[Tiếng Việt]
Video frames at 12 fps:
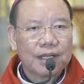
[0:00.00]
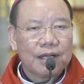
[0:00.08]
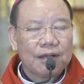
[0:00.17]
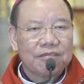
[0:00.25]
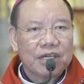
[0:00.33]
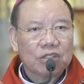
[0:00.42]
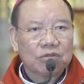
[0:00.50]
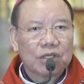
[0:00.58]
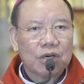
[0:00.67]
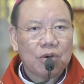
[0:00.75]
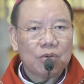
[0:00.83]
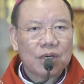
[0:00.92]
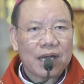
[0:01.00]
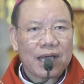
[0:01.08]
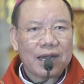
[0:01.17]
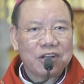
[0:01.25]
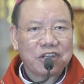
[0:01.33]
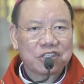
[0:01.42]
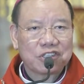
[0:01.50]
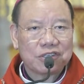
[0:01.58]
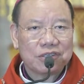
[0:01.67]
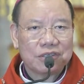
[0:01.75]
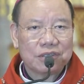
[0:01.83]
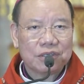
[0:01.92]
Vậy chúng ta ôn lại lịch
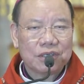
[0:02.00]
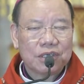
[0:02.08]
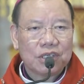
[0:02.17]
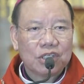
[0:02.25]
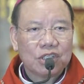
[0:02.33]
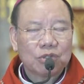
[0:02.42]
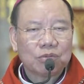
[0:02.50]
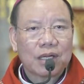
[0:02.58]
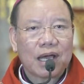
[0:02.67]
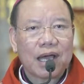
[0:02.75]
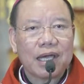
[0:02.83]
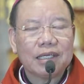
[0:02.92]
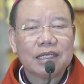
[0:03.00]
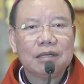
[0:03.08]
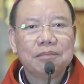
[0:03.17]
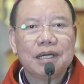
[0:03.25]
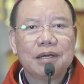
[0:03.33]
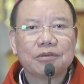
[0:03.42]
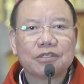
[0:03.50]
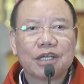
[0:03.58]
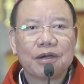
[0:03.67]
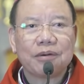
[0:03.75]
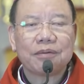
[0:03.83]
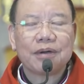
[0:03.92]
sử, chúng ta hãy tìm hiểu
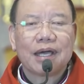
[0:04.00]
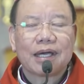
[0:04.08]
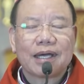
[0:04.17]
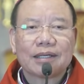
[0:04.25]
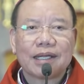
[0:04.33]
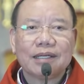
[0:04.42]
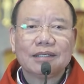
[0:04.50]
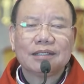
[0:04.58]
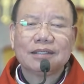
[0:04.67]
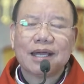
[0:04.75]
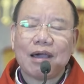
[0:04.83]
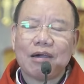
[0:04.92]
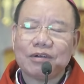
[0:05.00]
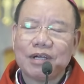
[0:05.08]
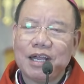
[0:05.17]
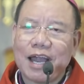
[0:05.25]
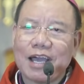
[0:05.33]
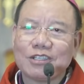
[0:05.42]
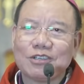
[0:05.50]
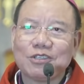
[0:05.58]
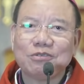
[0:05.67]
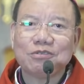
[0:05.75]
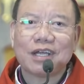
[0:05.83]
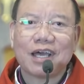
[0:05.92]
xem các thánh tử đạo để lại cho
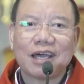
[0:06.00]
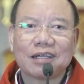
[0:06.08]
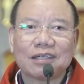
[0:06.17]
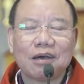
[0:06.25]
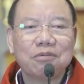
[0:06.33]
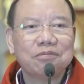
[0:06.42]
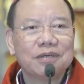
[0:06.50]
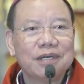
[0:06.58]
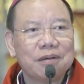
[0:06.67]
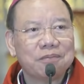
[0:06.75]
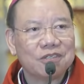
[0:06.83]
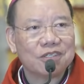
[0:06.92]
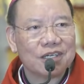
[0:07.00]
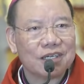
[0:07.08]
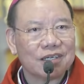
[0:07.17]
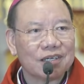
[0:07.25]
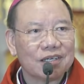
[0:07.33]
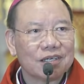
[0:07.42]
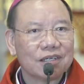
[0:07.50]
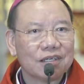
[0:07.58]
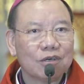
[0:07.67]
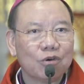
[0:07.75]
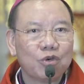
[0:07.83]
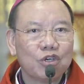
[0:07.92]
chúng ta thông điệp gì.
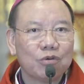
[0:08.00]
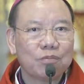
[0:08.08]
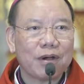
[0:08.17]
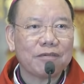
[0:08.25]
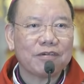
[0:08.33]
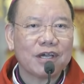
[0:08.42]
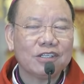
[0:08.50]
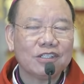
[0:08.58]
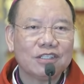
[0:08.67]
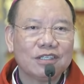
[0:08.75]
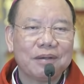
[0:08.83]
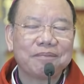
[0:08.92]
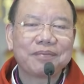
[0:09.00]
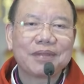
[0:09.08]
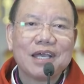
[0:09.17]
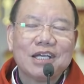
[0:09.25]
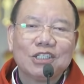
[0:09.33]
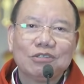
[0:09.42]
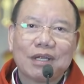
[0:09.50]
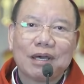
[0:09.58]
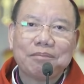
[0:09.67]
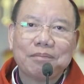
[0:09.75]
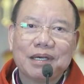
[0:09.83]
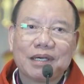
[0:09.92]
Thưa quý ông bà và anh chị em, chúng ta
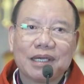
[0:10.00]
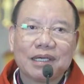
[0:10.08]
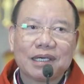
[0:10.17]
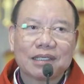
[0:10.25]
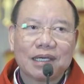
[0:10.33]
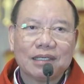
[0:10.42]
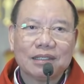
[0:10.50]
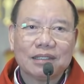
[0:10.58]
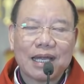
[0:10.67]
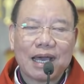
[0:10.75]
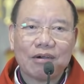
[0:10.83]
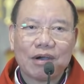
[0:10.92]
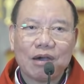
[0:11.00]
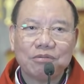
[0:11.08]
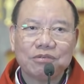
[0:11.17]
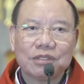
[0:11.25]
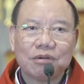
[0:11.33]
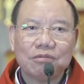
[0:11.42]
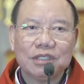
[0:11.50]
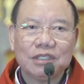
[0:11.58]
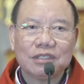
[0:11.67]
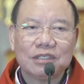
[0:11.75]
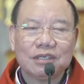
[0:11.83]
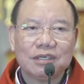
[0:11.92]
mừng kính các thánh tử đạo không giống
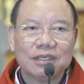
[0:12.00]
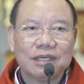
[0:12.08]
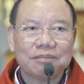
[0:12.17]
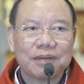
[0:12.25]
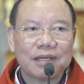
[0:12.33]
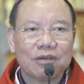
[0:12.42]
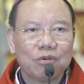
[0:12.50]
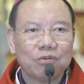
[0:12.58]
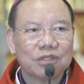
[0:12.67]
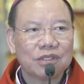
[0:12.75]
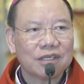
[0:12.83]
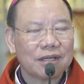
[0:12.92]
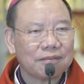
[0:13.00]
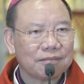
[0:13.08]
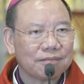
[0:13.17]
như tưởng niệm anh hùng dân tộc.